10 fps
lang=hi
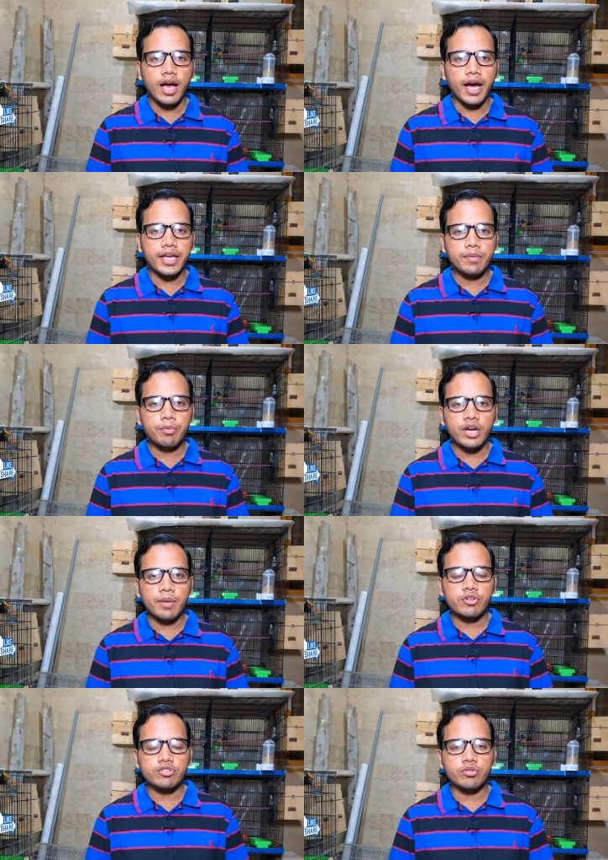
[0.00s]
आइए प्रोग्राम
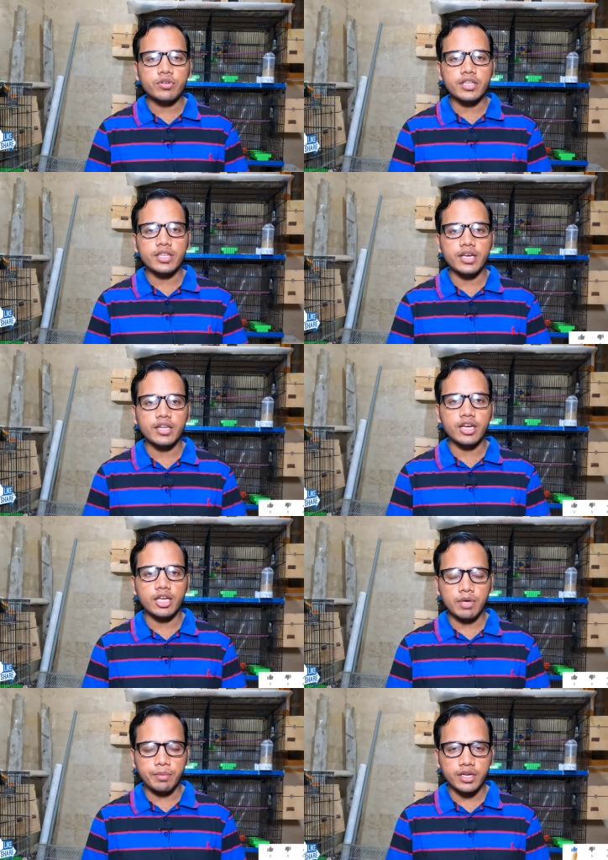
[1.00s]
को शुरू करते हैं अल्लाह के
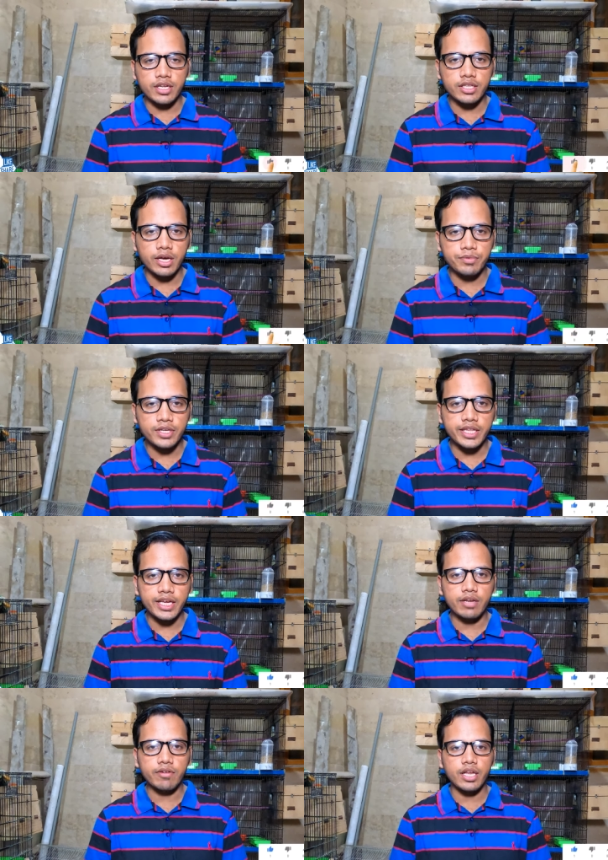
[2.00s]
बाबर के नाम से
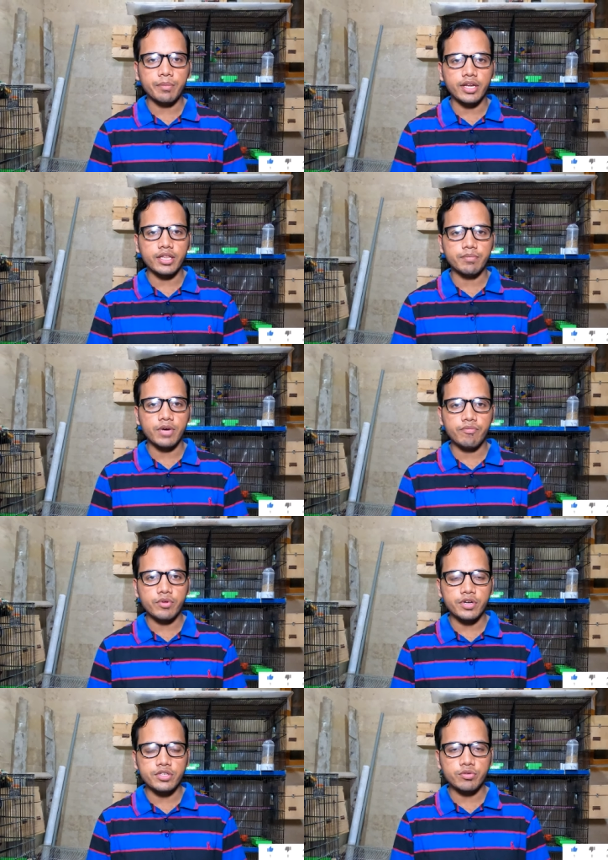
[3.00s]
देखने वाले हमारे तमाम
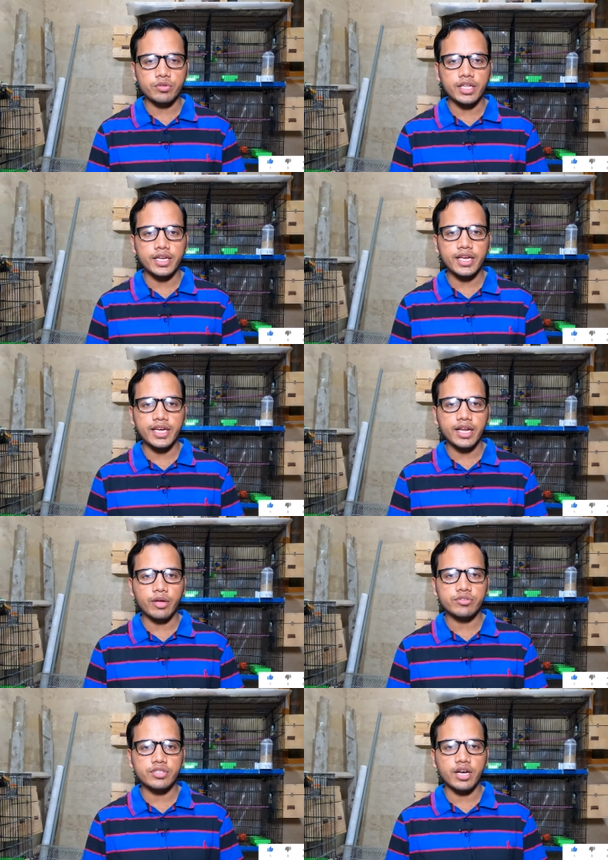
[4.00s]
व्यूवर्स को दिल की
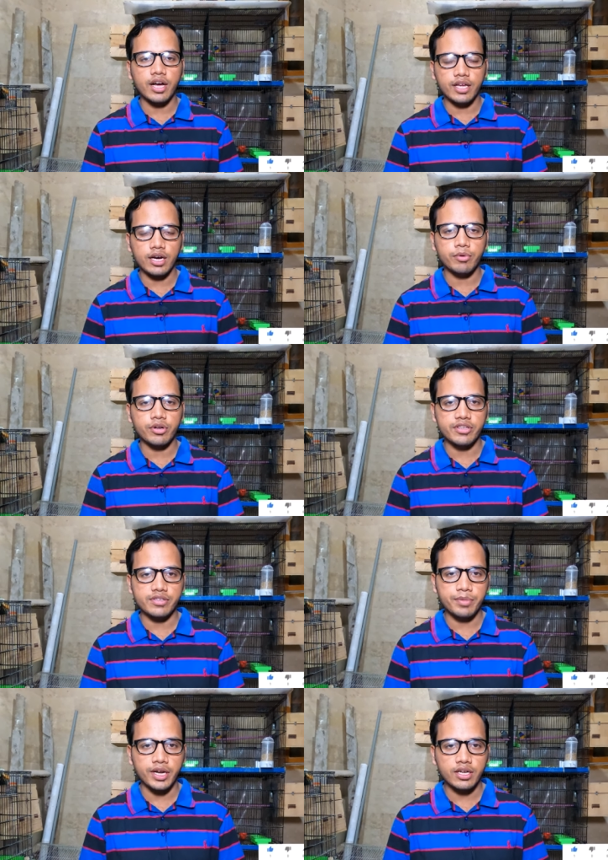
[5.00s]
गहराइयों से अदाब और
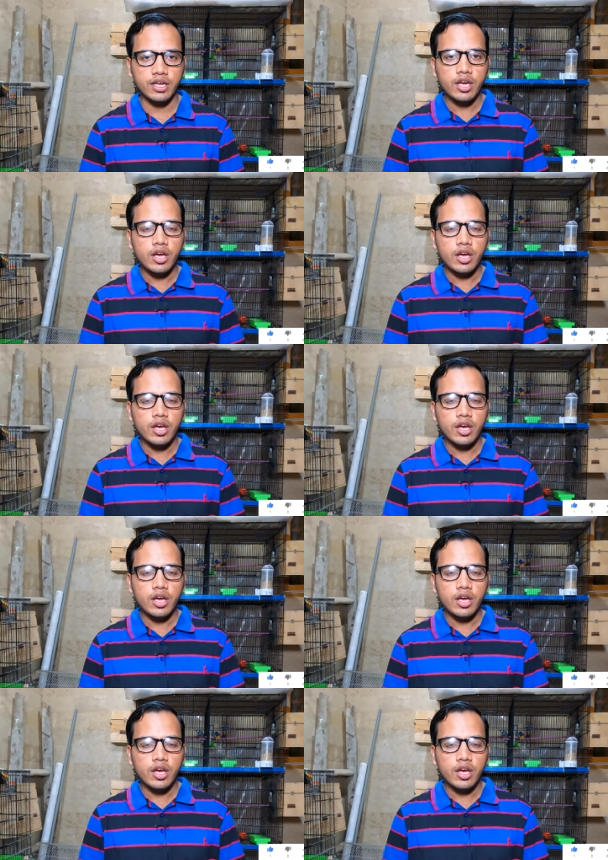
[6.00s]
रिस्पेक्ट